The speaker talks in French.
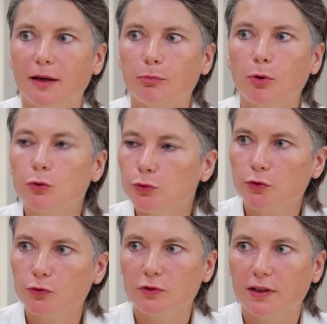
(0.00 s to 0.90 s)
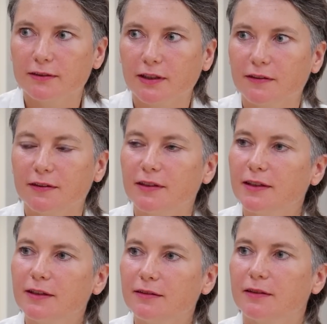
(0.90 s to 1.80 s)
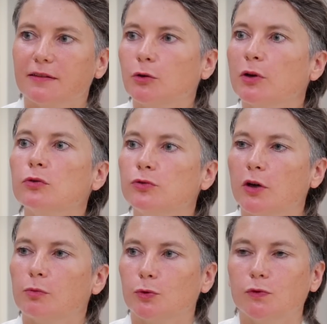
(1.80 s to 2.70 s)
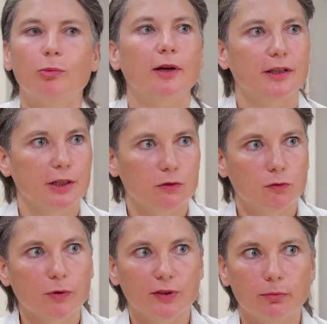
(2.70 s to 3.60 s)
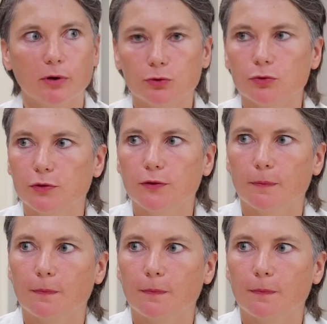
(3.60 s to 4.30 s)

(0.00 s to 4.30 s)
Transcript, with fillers: la production d'électricité C'est quoi le dogme dont vous parlez Je vous la parole tout de suite.